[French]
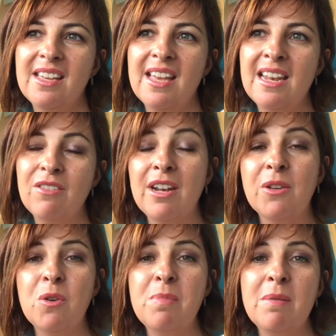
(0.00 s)
Elle est dans la
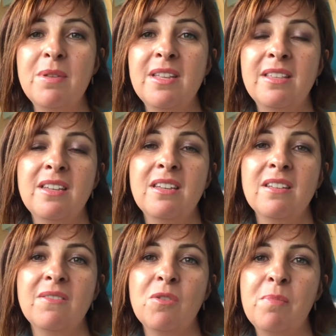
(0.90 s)
culpabilité
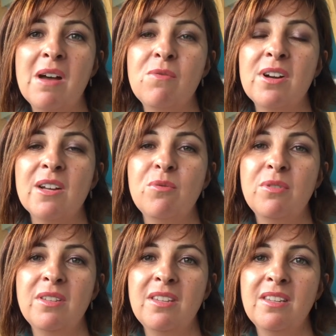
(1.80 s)
de ne pas avoir
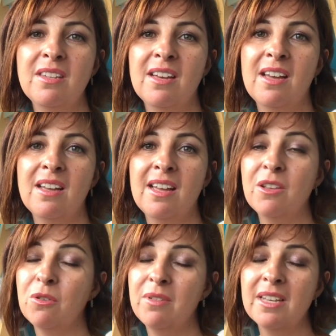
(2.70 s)
réussi à
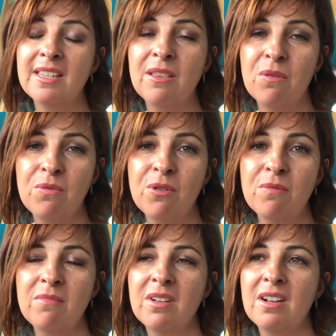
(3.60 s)
accueillir cet enfant,
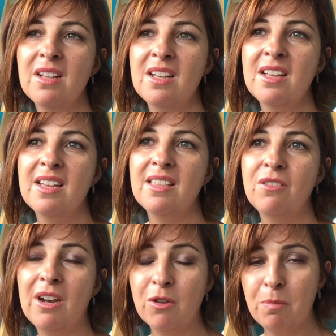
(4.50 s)

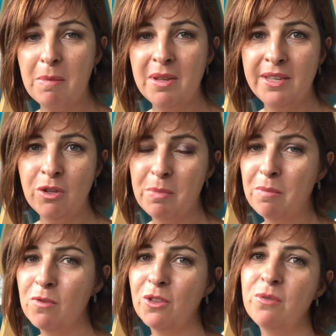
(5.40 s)
dans la culpabilité de ne pas
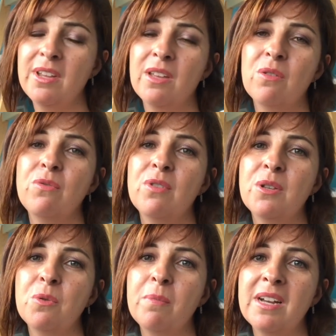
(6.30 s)
pouvoir donner un enfant à
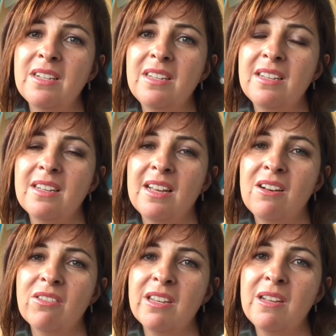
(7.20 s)
son mari
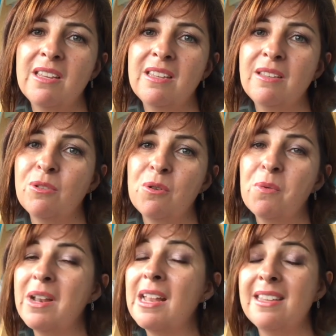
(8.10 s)
alors qu'il, selon
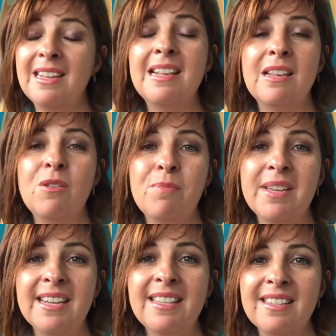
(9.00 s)
elle, il le
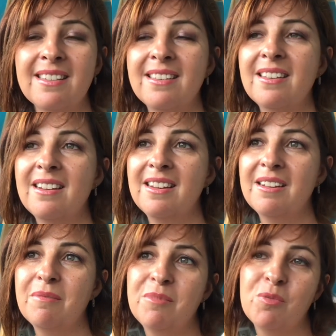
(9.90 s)
mérite.
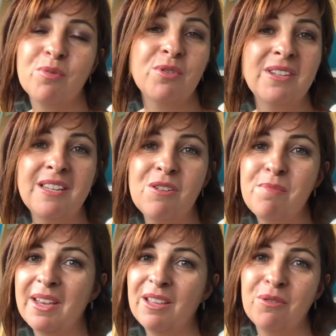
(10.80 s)
Je pense qu'il le
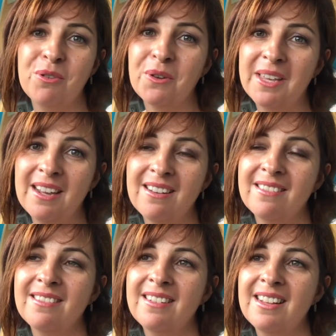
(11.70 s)
mérite autant qu'elle.
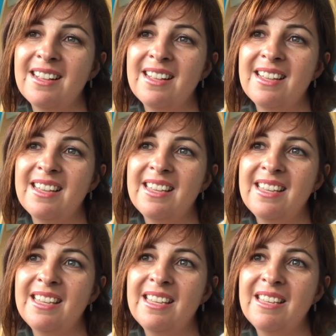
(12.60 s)

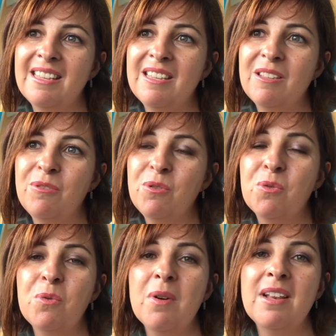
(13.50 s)
Et du
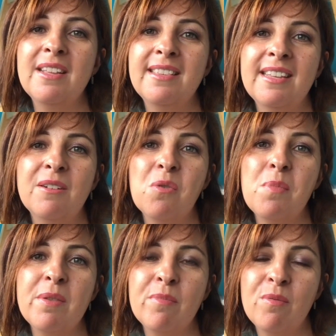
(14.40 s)
coup, elle était
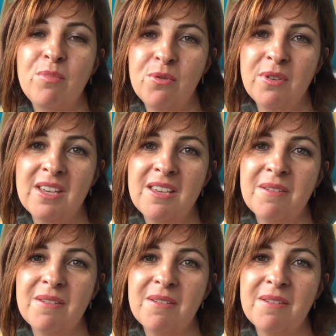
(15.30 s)
complètement bloquée.